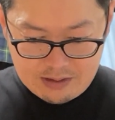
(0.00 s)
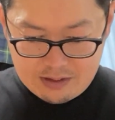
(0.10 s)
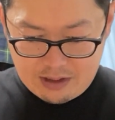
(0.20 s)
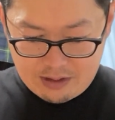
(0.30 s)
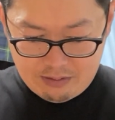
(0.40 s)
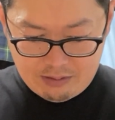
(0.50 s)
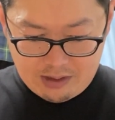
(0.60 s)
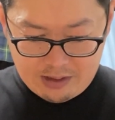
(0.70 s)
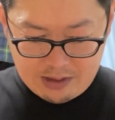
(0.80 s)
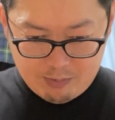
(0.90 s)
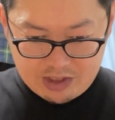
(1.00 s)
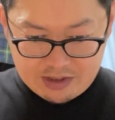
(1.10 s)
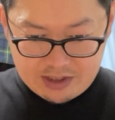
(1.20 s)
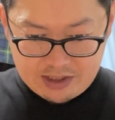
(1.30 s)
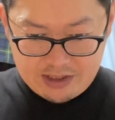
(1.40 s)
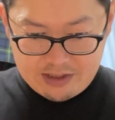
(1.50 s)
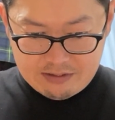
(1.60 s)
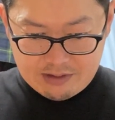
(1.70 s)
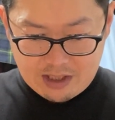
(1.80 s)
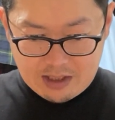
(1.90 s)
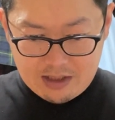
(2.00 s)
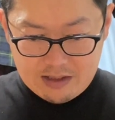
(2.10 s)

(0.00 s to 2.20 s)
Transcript: 手。なんかよくわかんない。まずシールが、